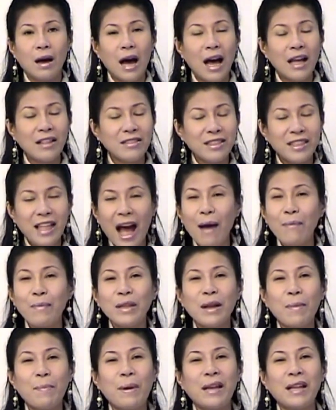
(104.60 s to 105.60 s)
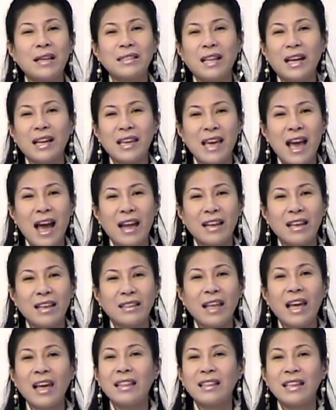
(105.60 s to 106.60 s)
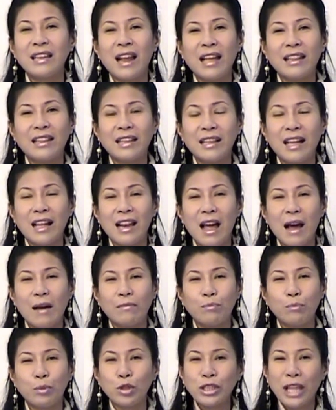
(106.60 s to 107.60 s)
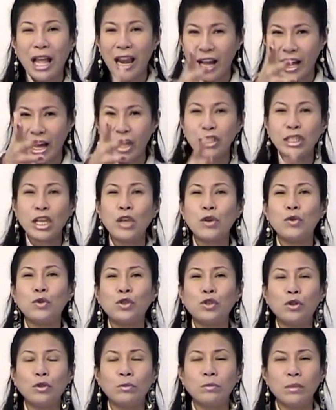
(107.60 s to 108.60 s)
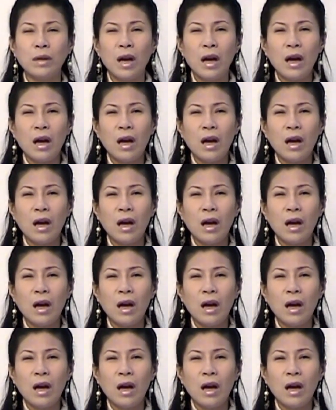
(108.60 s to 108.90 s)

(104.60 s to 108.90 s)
ang dami na palang nangyayari na hindi natin alam. Punta lang kayo sa YouTube.